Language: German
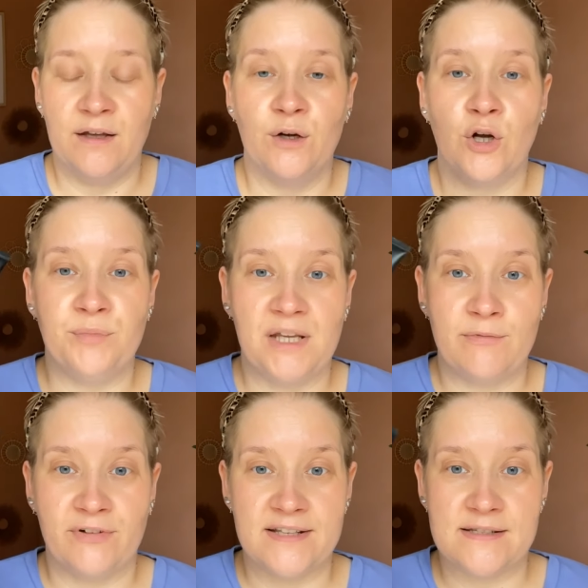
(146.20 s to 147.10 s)
Kommt
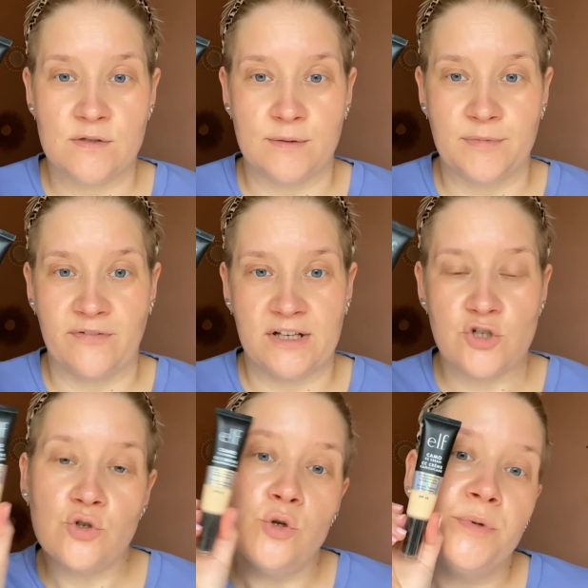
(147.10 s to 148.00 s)
ebenfalls in so einem
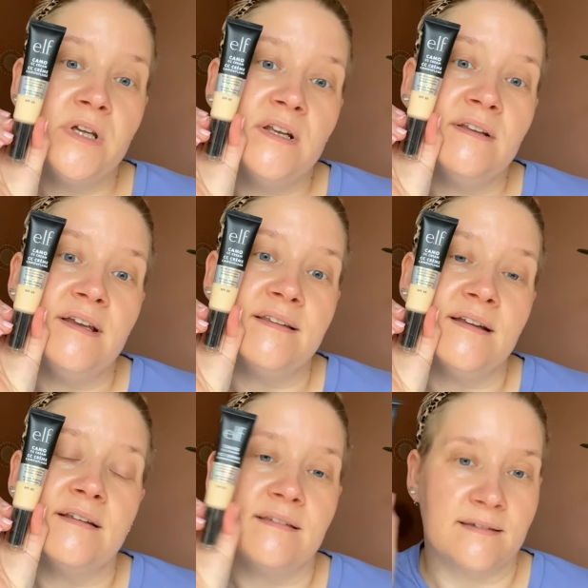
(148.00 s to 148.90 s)
Quetschtübchen. Ihr
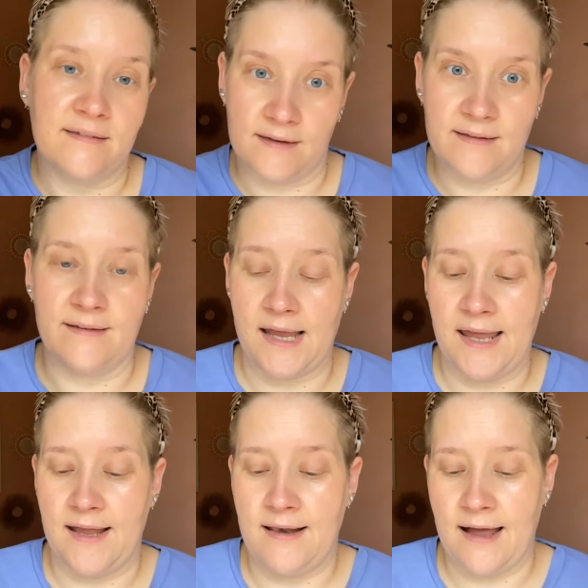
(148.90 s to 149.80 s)
seht, es ist sehr
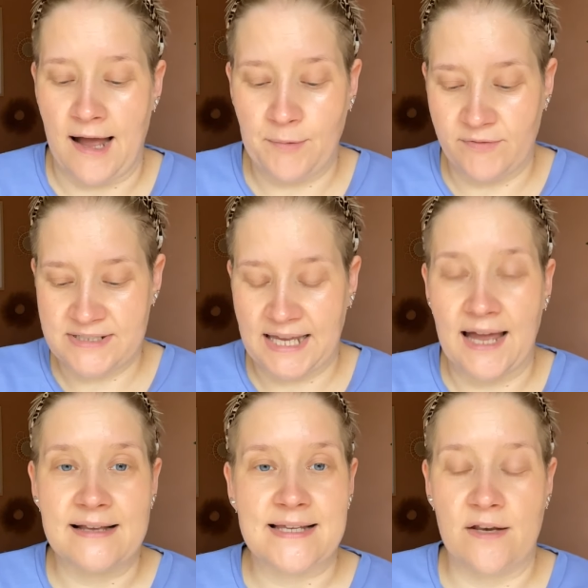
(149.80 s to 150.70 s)
hell, aber wir
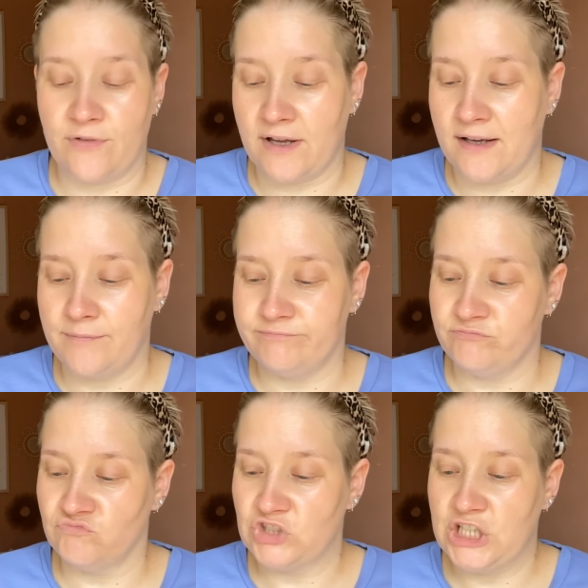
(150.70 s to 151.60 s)
tragen es einfach
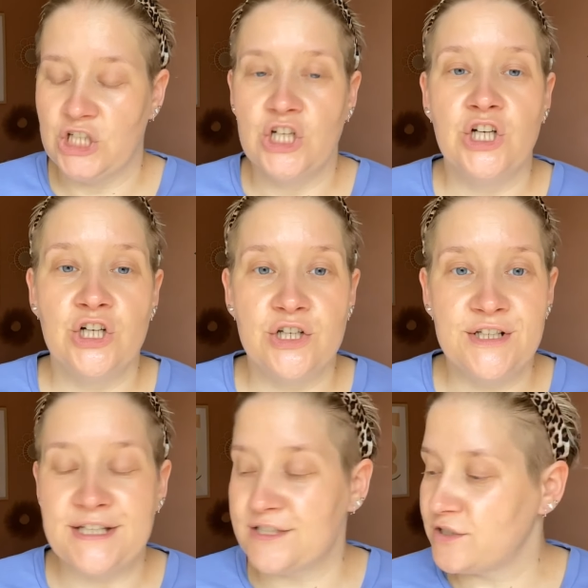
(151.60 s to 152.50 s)

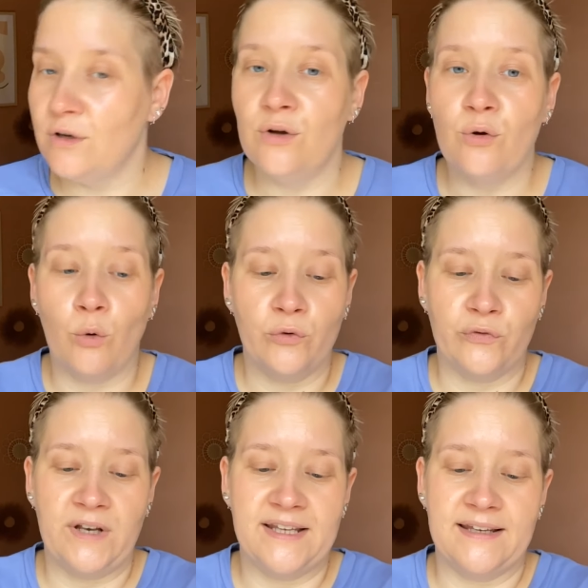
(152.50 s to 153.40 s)
nicht
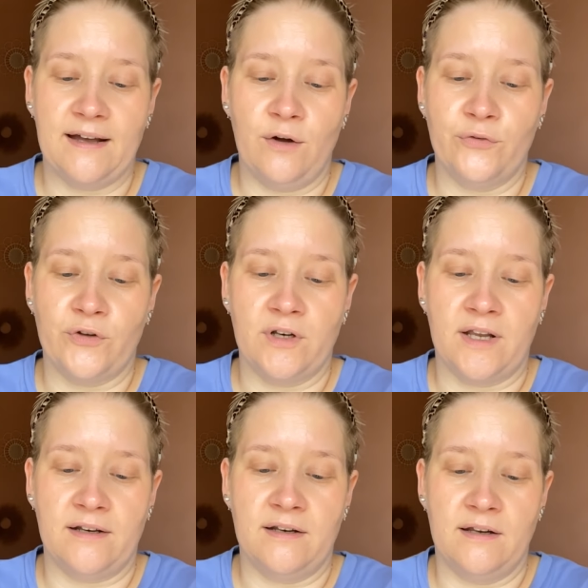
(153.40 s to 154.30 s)
großflächig auf,
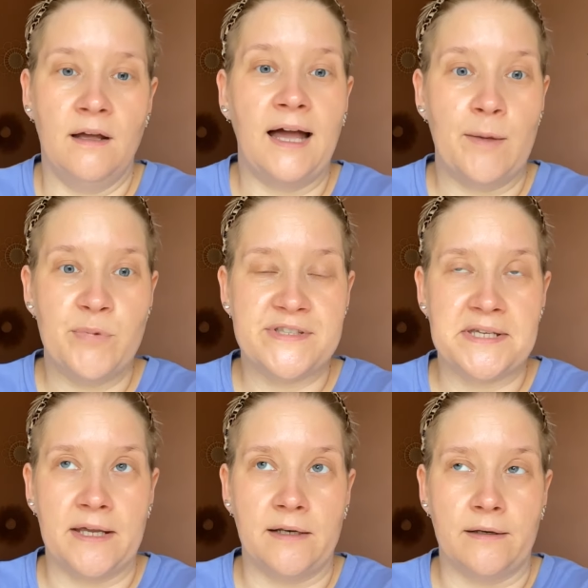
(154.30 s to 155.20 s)
sondern ein
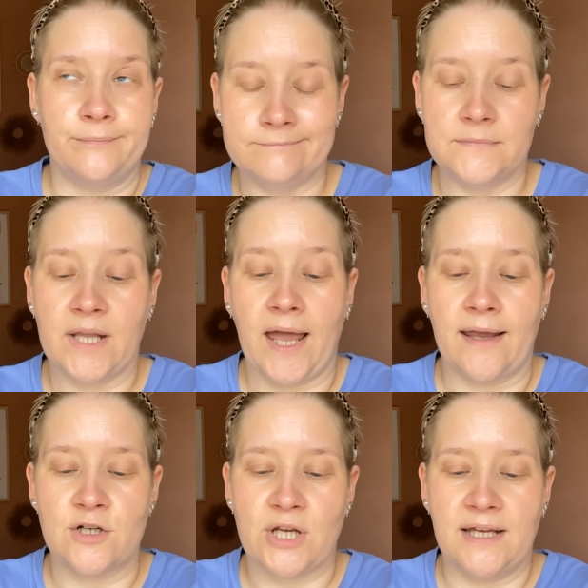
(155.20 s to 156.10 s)
bisschen
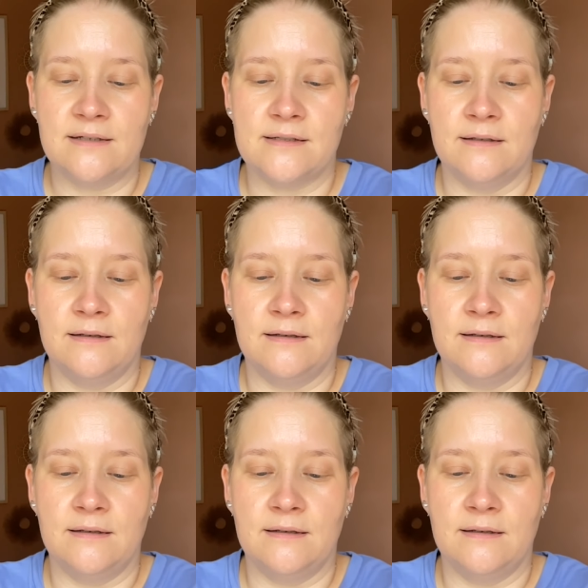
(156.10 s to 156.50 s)
eingeschränkt.